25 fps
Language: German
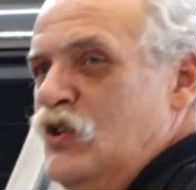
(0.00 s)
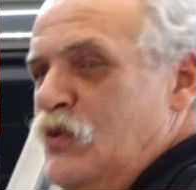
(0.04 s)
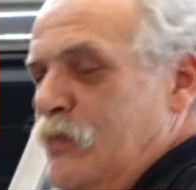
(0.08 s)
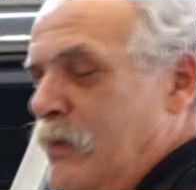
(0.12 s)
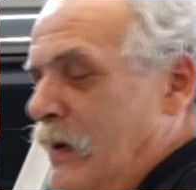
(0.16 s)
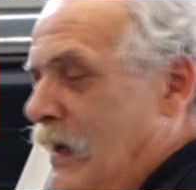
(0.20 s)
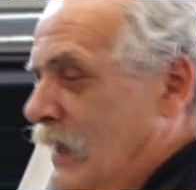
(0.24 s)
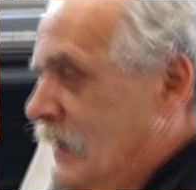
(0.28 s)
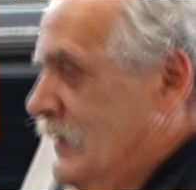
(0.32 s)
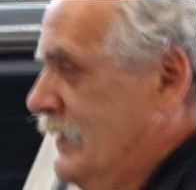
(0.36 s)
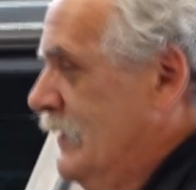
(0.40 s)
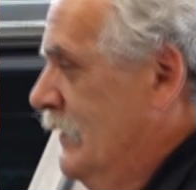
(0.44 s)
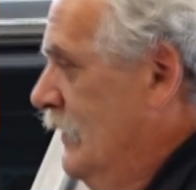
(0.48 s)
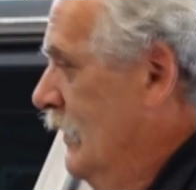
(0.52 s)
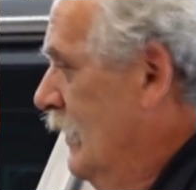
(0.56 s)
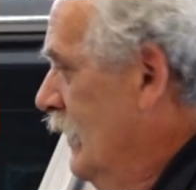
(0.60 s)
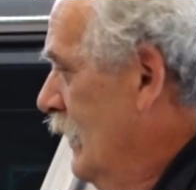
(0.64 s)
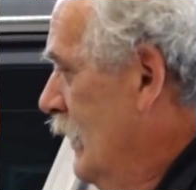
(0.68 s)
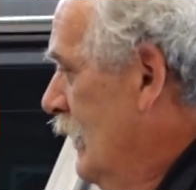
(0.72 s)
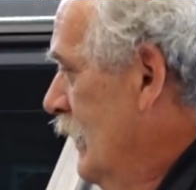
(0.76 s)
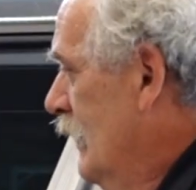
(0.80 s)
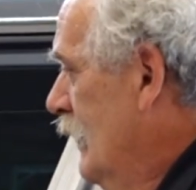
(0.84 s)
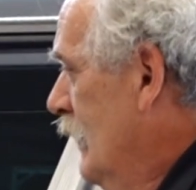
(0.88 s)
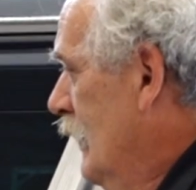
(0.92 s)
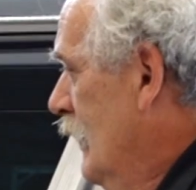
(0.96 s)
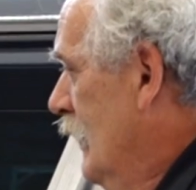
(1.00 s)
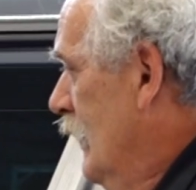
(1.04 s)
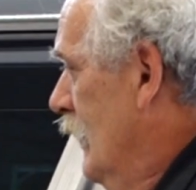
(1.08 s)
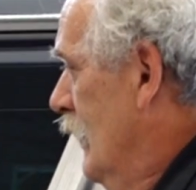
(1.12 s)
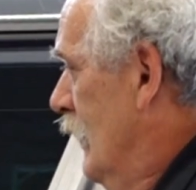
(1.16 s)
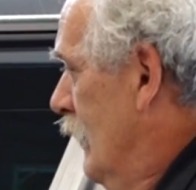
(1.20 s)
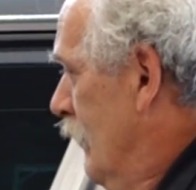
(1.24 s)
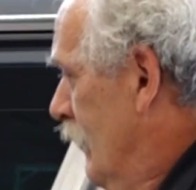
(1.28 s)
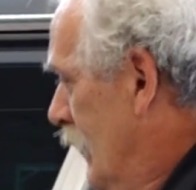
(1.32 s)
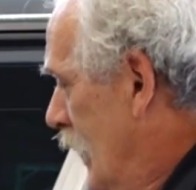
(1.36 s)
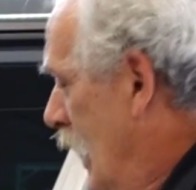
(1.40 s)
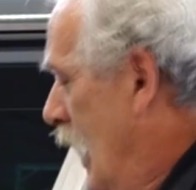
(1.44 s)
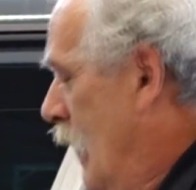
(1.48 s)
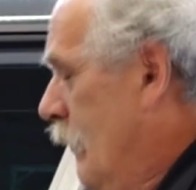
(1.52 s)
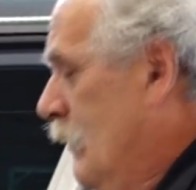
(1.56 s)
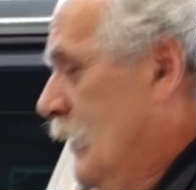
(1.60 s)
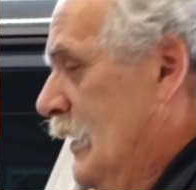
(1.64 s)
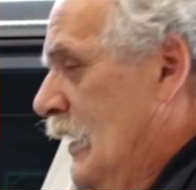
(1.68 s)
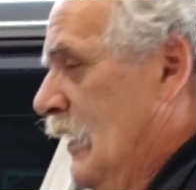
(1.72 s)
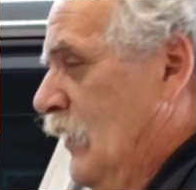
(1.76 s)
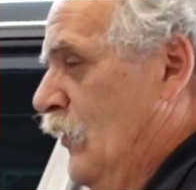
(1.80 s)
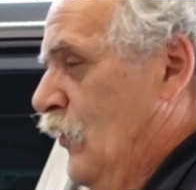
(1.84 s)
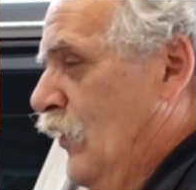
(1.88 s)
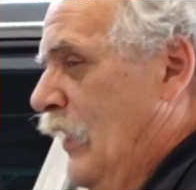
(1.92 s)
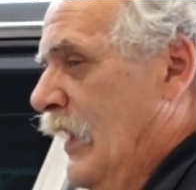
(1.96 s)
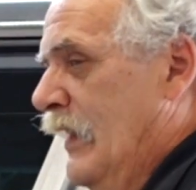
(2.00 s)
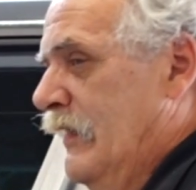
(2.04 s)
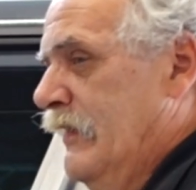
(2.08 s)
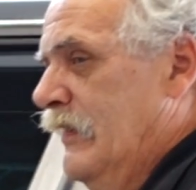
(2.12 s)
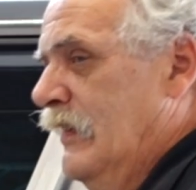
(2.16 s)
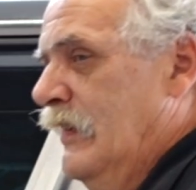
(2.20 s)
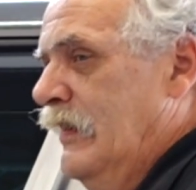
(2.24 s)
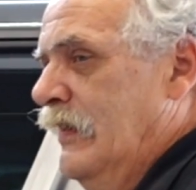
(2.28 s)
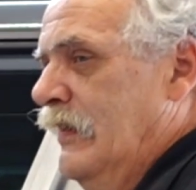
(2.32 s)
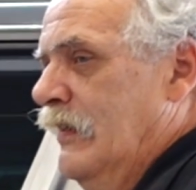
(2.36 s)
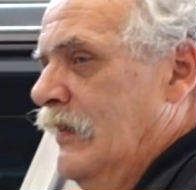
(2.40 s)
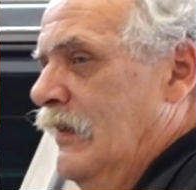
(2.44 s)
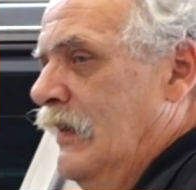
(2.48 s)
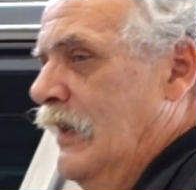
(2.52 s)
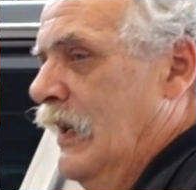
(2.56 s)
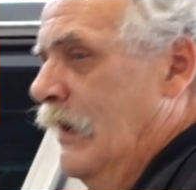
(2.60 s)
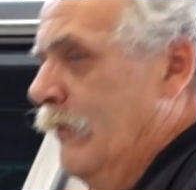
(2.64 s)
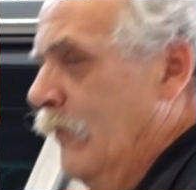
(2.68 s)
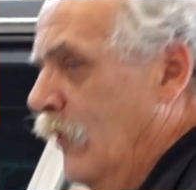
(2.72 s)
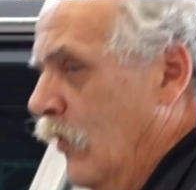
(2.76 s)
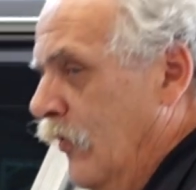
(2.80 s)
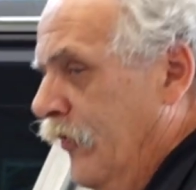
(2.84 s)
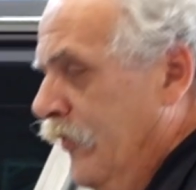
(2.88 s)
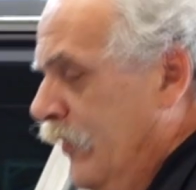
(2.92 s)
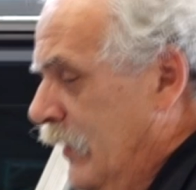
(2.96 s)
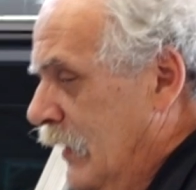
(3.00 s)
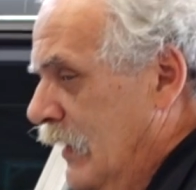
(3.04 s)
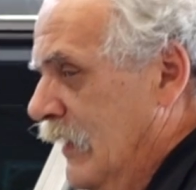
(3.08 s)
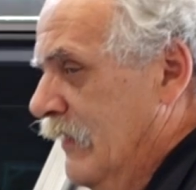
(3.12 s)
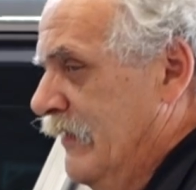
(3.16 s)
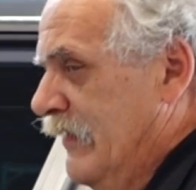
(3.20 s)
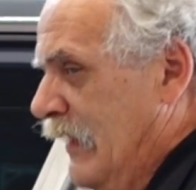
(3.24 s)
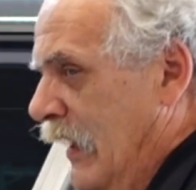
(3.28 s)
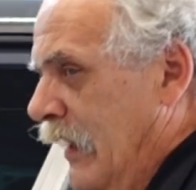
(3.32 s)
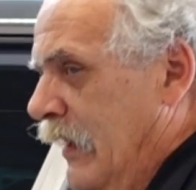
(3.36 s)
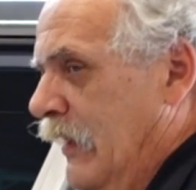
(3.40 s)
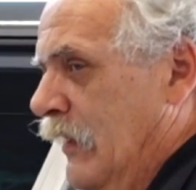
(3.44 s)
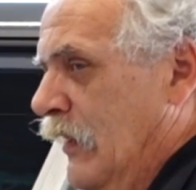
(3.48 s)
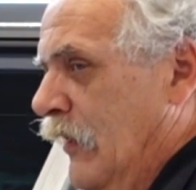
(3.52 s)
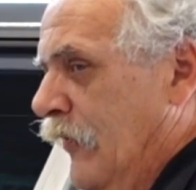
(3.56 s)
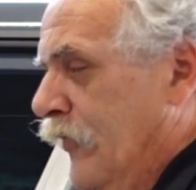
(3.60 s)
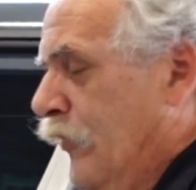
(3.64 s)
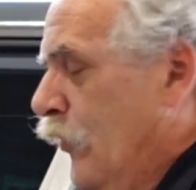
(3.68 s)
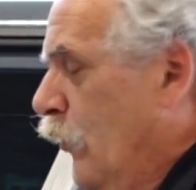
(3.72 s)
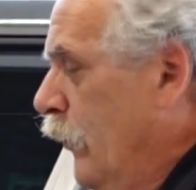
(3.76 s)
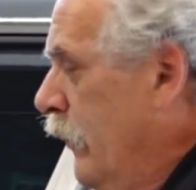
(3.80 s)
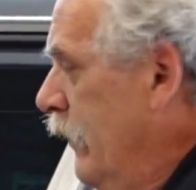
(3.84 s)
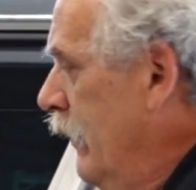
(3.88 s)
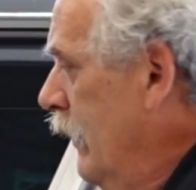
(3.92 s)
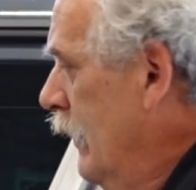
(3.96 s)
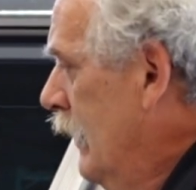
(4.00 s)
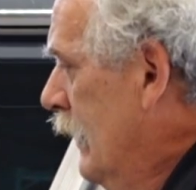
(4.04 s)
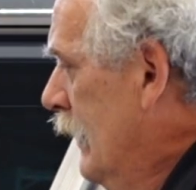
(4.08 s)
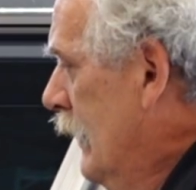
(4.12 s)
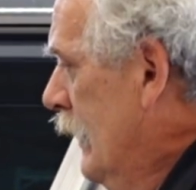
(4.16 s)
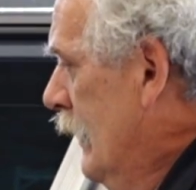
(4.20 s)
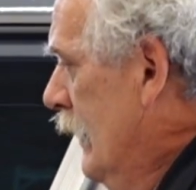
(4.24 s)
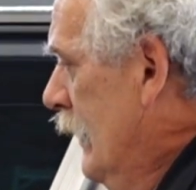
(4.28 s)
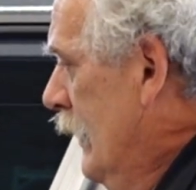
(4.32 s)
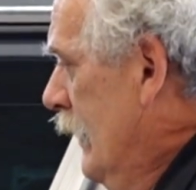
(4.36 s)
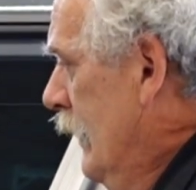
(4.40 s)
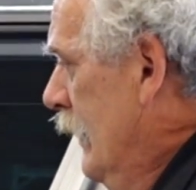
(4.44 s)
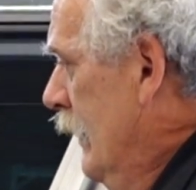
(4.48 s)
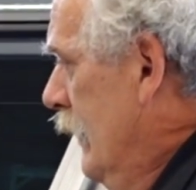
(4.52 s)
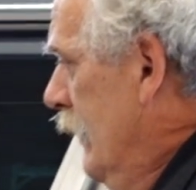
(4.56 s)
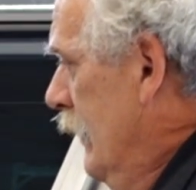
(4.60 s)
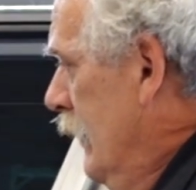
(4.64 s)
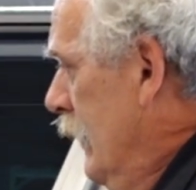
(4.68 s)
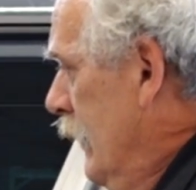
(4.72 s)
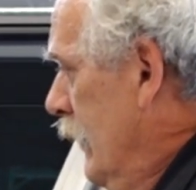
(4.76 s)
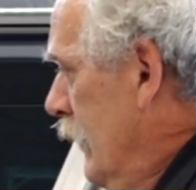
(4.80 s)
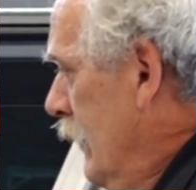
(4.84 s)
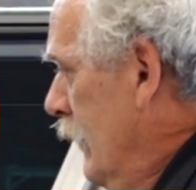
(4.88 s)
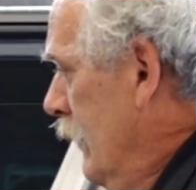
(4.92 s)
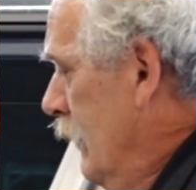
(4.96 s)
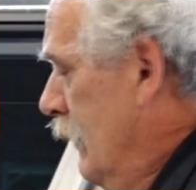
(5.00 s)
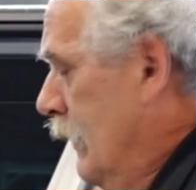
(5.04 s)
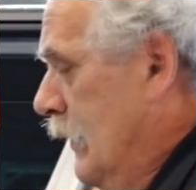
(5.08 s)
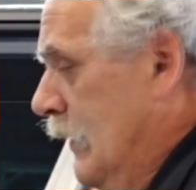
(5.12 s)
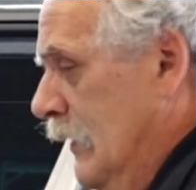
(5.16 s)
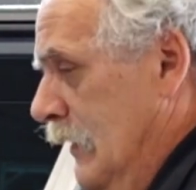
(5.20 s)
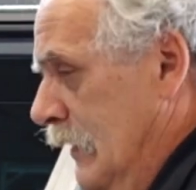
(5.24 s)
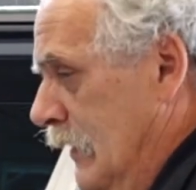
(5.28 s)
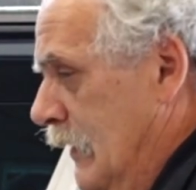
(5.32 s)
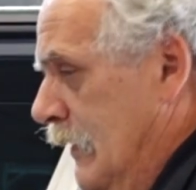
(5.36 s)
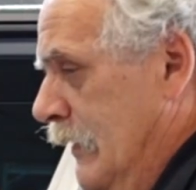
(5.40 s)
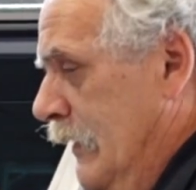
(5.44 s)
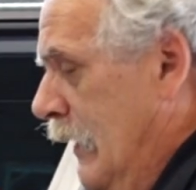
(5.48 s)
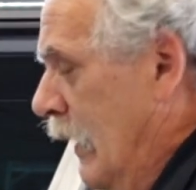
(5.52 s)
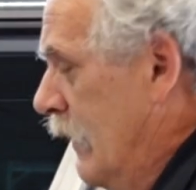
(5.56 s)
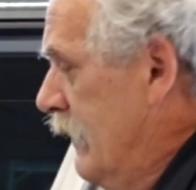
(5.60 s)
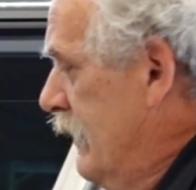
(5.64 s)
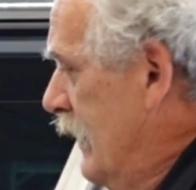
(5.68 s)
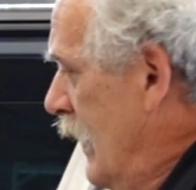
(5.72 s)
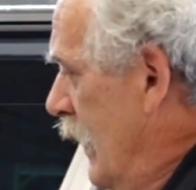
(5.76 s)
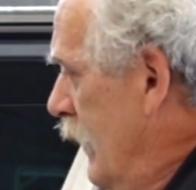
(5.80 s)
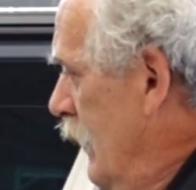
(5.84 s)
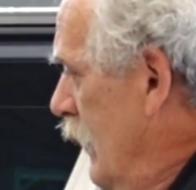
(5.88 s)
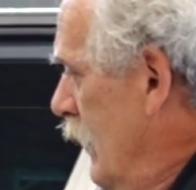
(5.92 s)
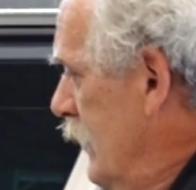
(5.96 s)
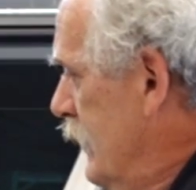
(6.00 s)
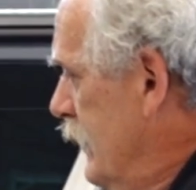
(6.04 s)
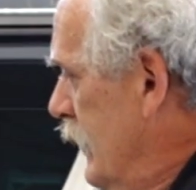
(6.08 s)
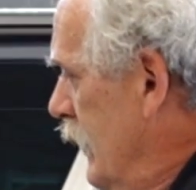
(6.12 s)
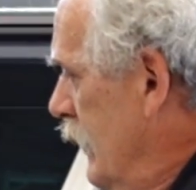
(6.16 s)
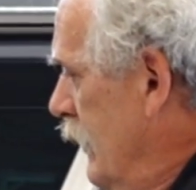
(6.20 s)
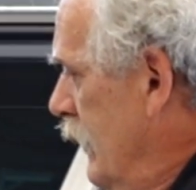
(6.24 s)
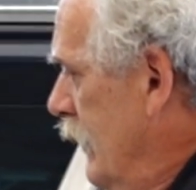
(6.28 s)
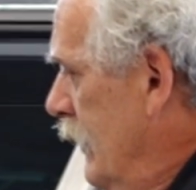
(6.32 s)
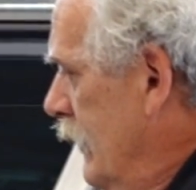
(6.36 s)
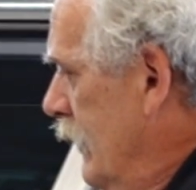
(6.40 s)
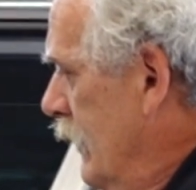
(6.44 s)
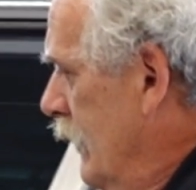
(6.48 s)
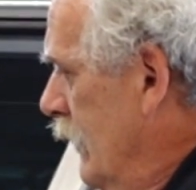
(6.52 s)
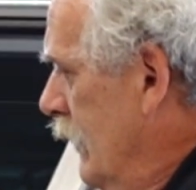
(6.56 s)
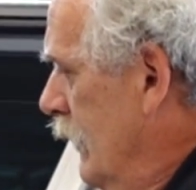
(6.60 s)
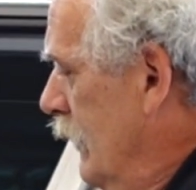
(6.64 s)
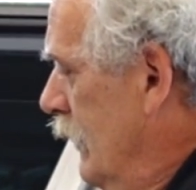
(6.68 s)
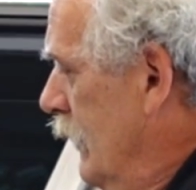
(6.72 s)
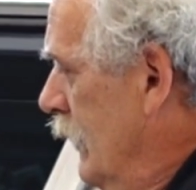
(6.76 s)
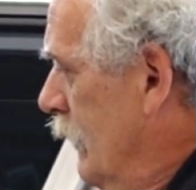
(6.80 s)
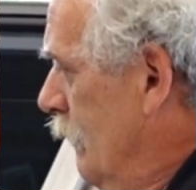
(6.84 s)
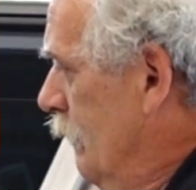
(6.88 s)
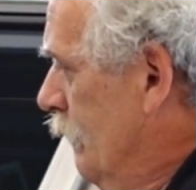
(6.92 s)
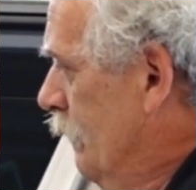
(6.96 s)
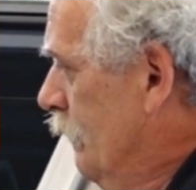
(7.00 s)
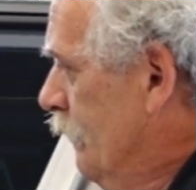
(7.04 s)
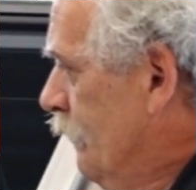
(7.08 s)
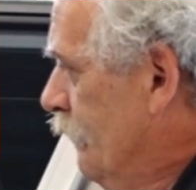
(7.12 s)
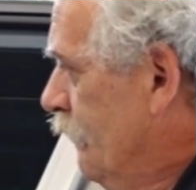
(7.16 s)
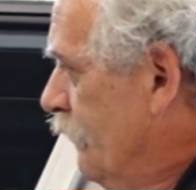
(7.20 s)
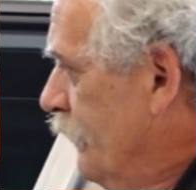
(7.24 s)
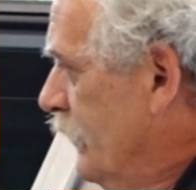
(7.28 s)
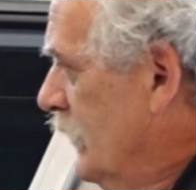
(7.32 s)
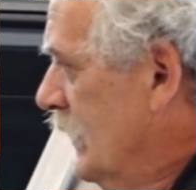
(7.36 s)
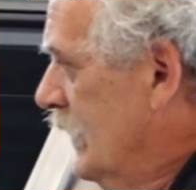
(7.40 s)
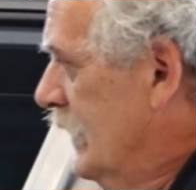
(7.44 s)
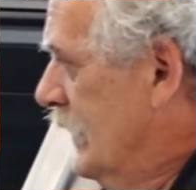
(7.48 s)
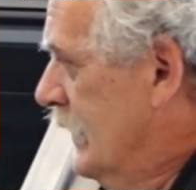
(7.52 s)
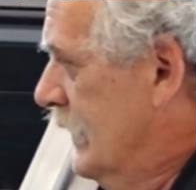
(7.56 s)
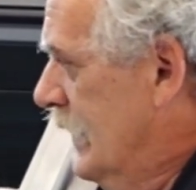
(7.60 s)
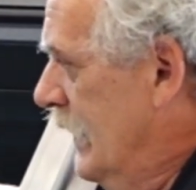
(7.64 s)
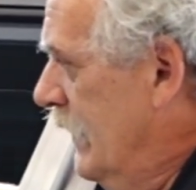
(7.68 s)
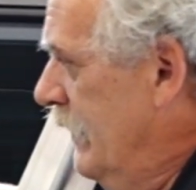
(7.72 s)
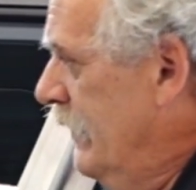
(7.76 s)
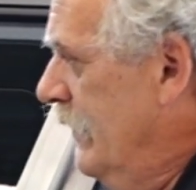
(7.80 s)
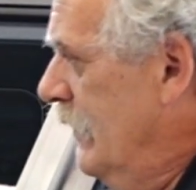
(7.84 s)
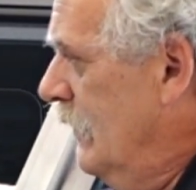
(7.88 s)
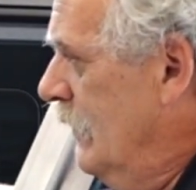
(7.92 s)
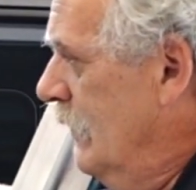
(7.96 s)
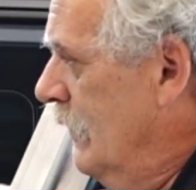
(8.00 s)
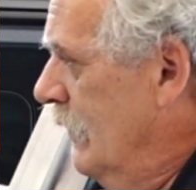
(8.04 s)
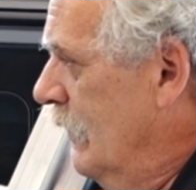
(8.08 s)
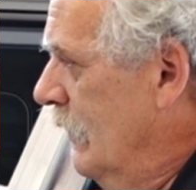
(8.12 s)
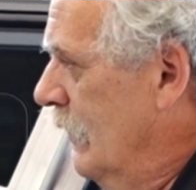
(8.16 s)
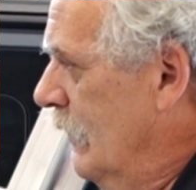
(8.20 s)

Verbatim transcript: Spaß. Wir haben jetzt fertig, haben auch viele Sachen gefunden, die ganz anders sind. Ähm, diesen